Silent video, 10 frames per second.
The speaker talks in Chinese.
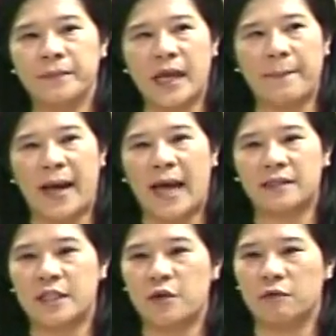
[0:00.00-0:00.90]
他把他
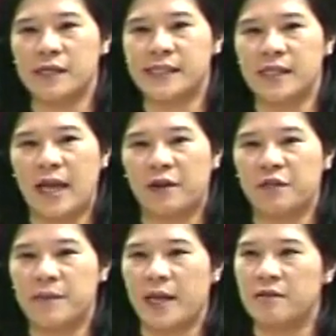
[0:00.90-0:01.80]
提供的资料
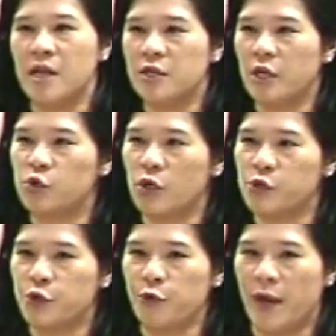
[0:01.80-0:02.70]
里面有做
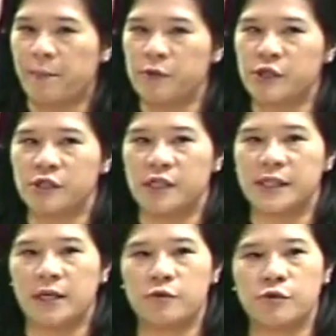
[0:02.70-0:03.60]
虚伪不实的
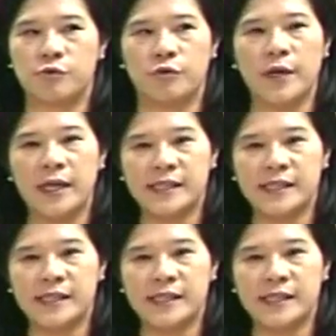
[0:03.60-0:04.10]
陈述，